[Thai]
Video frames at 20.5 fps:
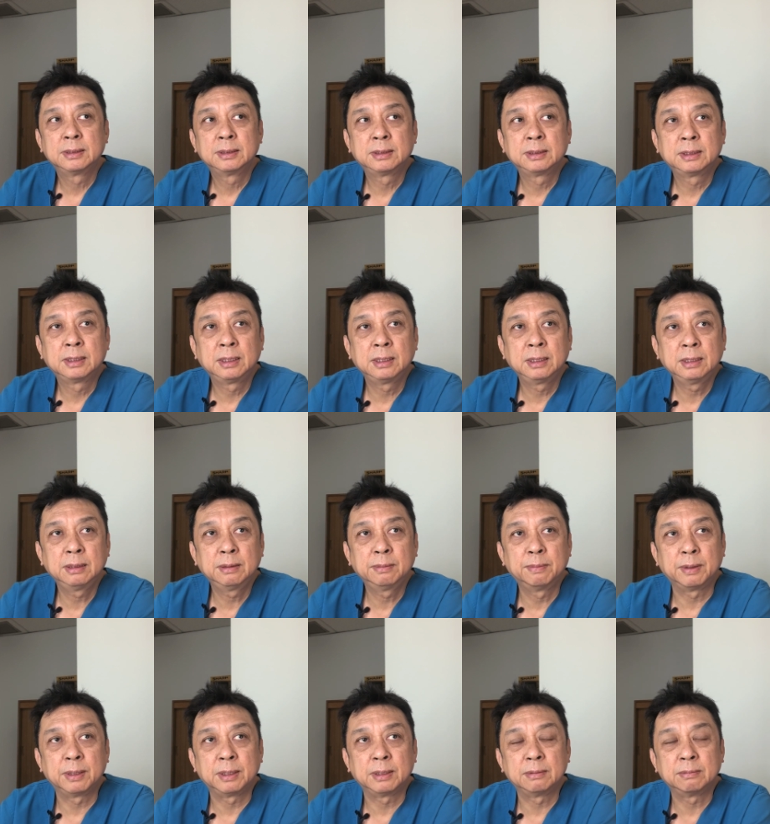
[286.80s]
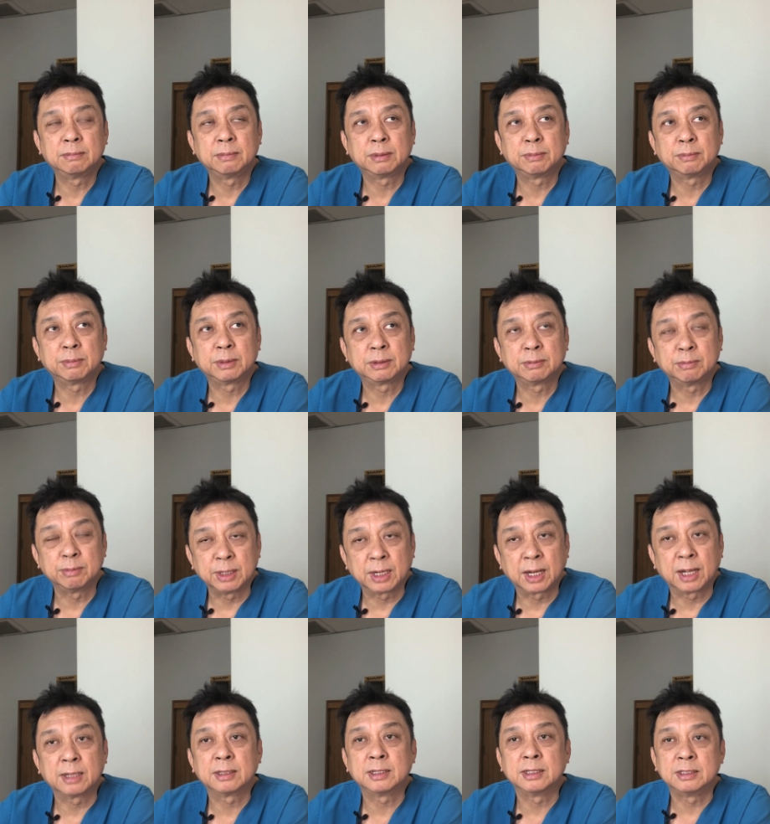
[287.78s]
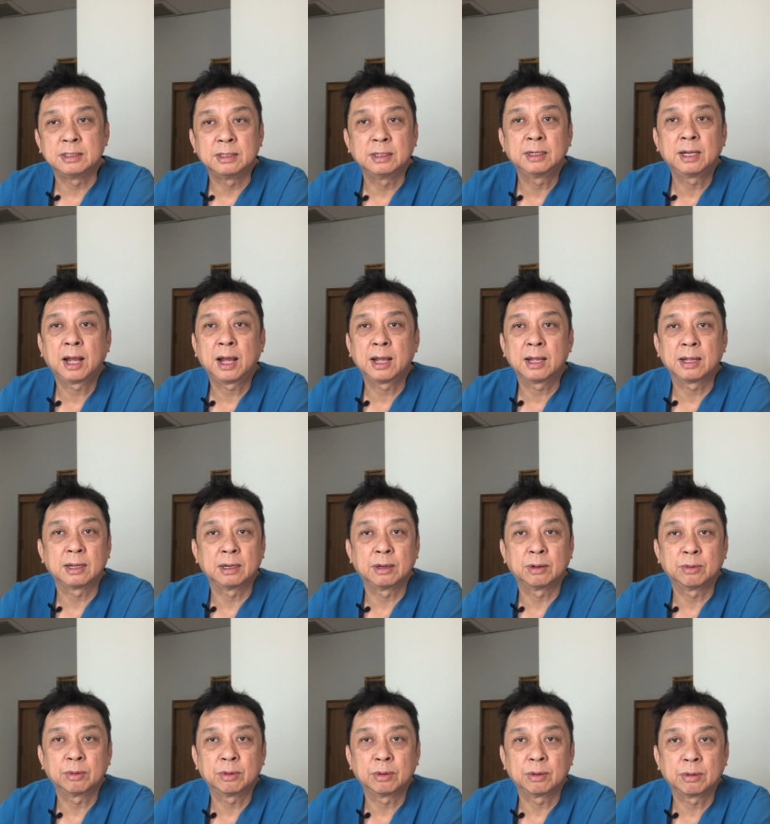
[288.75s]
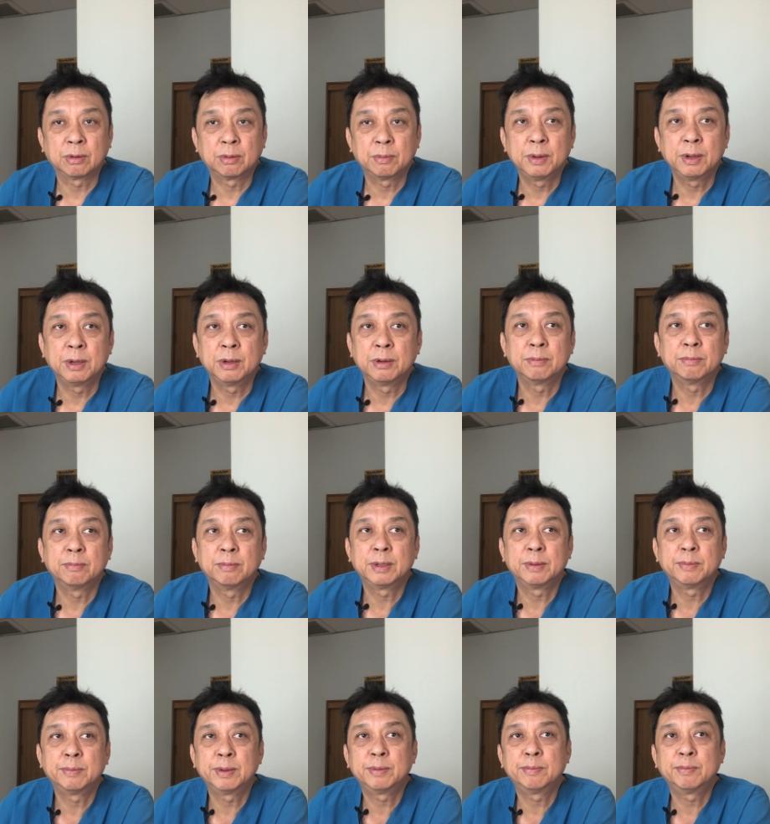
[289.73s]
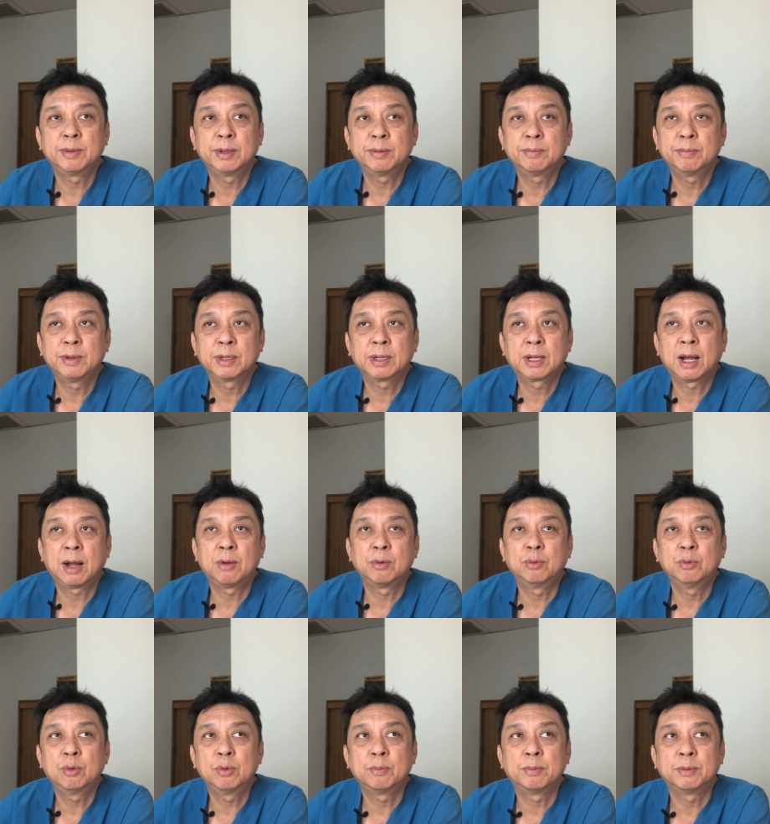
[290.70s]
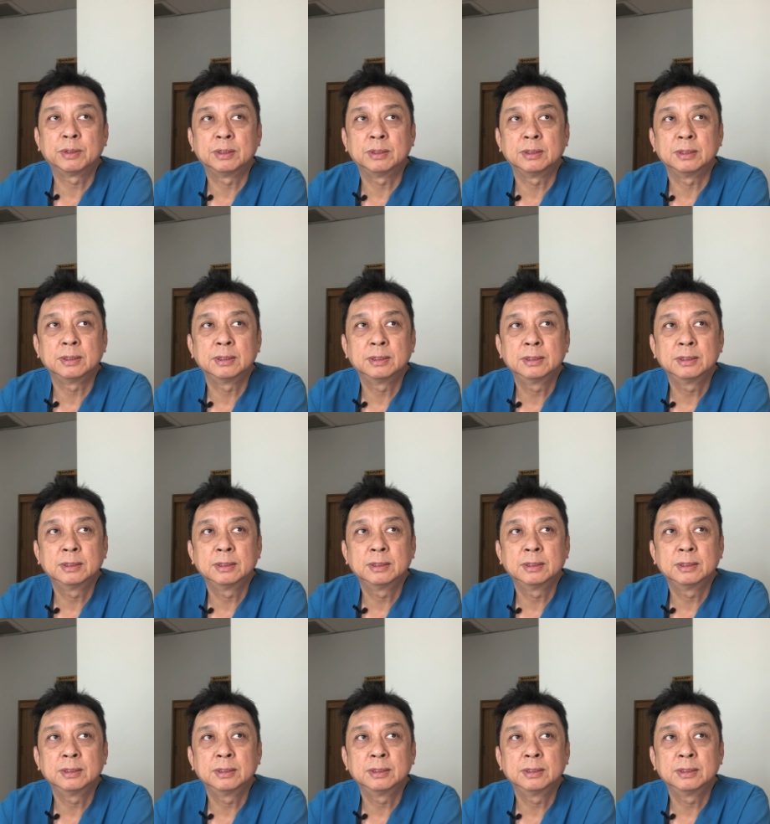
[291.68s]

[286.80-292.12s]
ที่มันมันมันมีการติดเชื้อได้ เราก็เราก็ไม่ไม่ไม่ไม่ไม่ก้าวล่วงไปถึง